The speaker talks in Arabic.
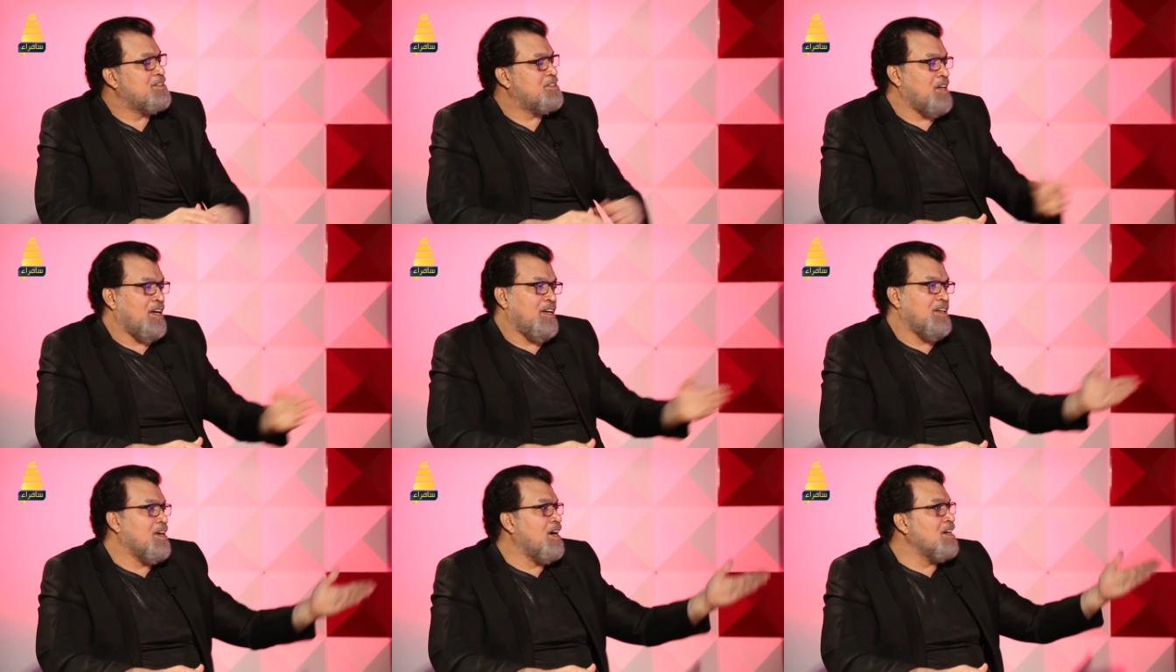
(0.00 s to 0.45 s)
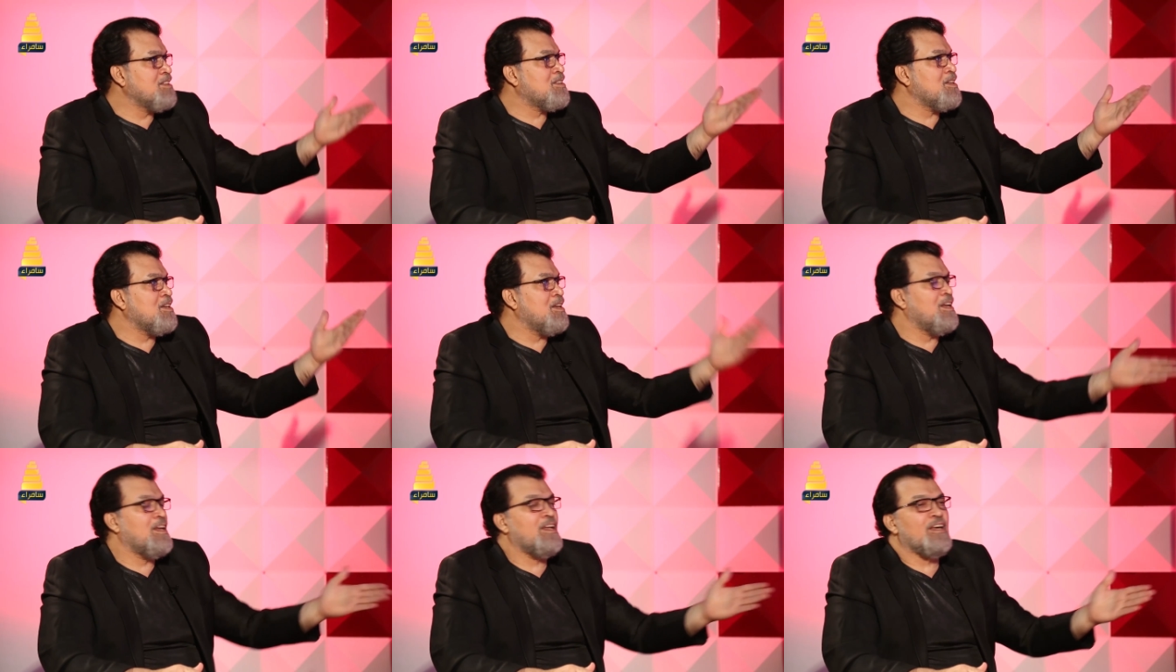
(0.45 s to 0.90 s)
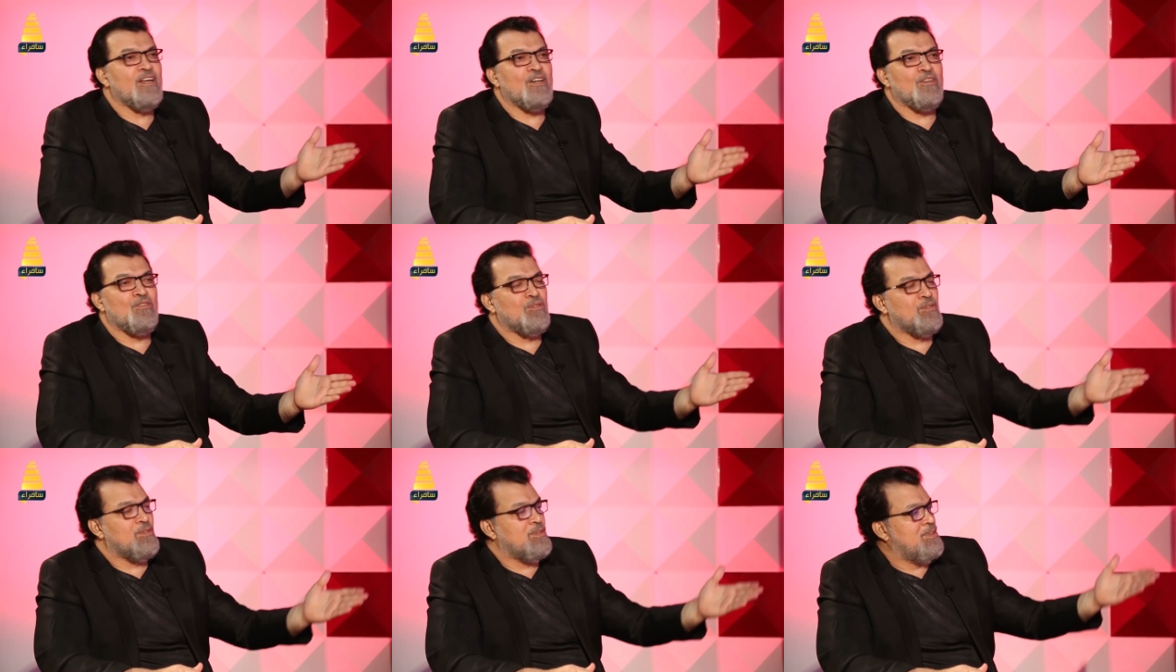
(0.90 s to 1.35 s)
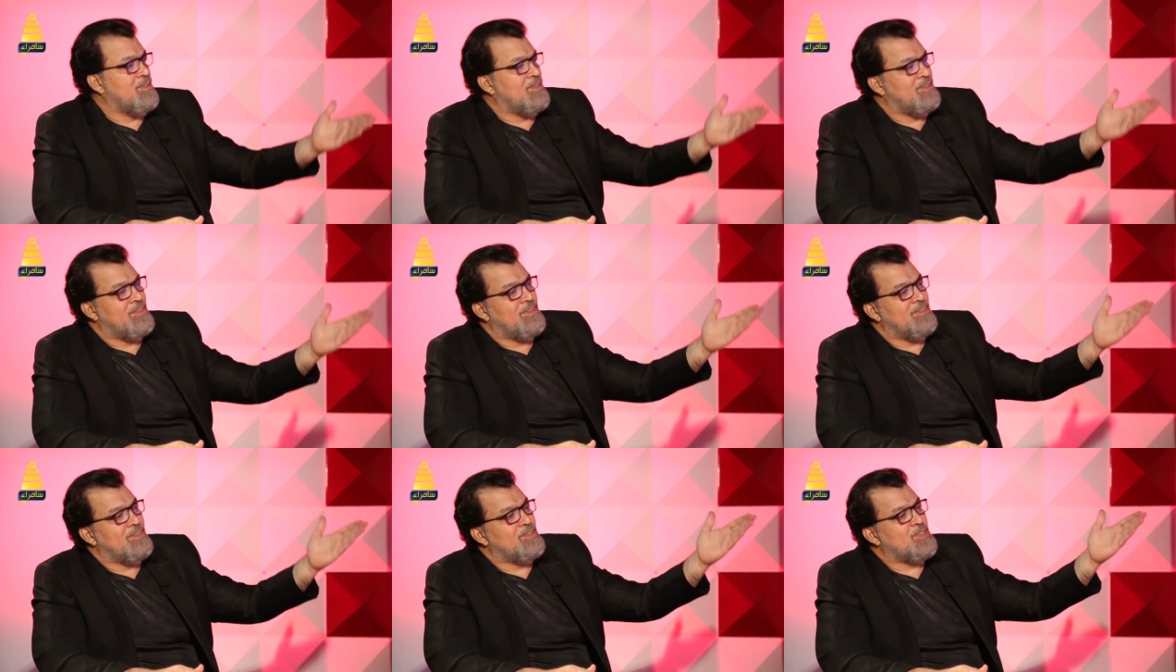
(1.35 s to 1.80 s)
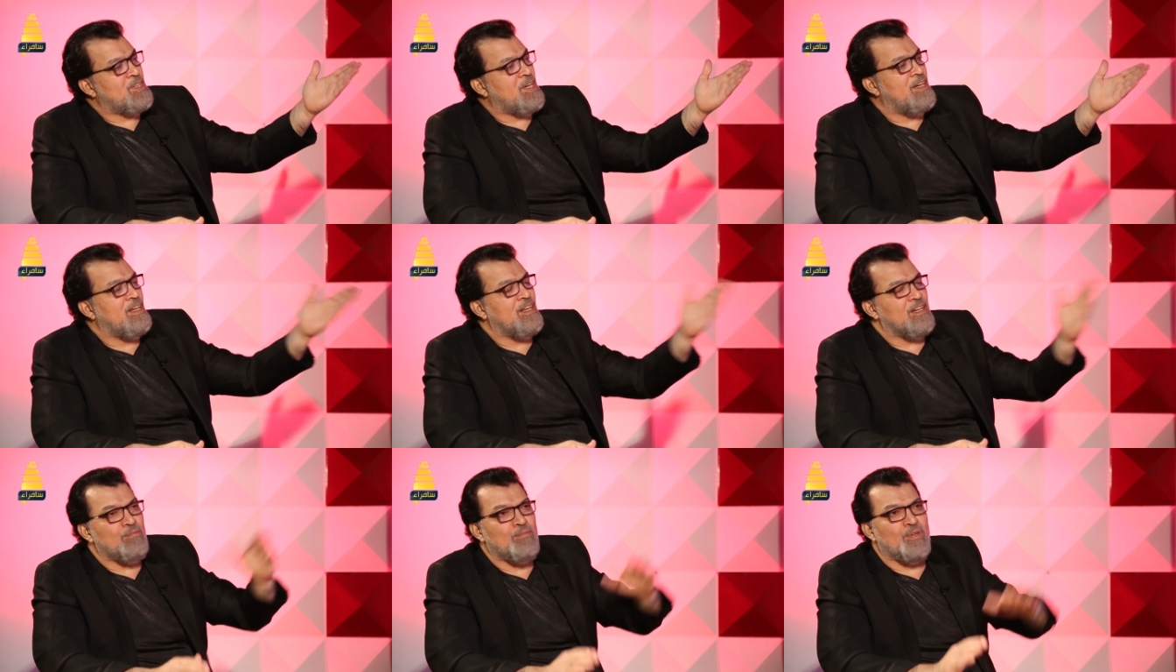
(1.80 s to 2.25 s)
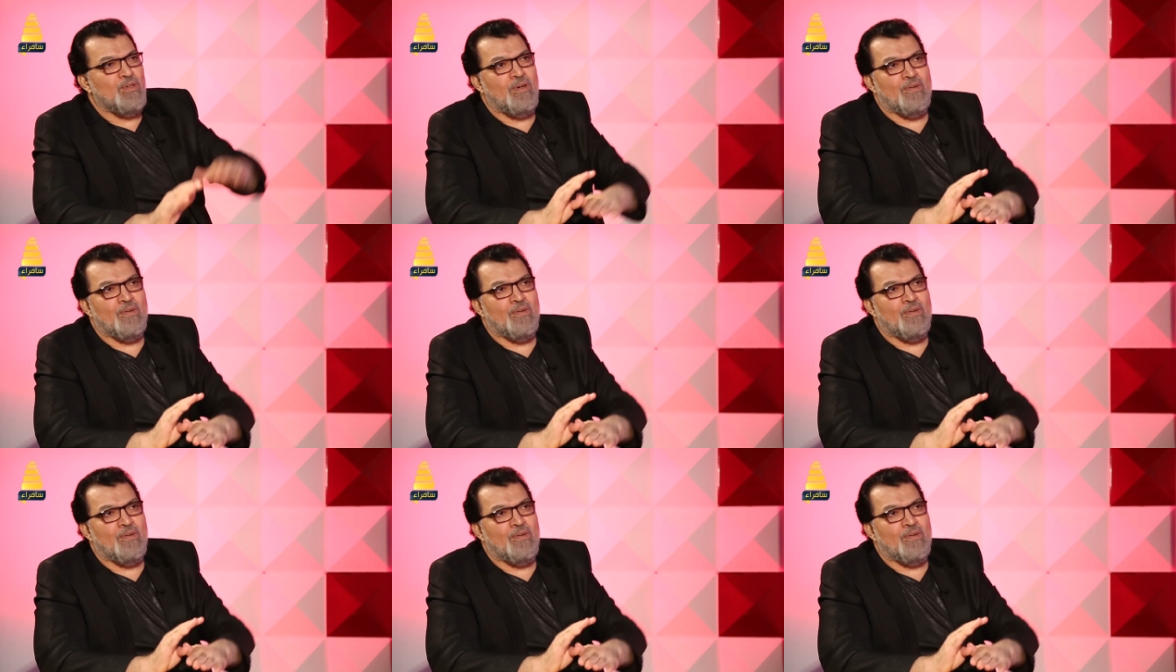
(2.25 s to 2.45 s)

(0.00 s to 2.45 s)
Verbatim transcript: تحياتي له وان شاء الله ربي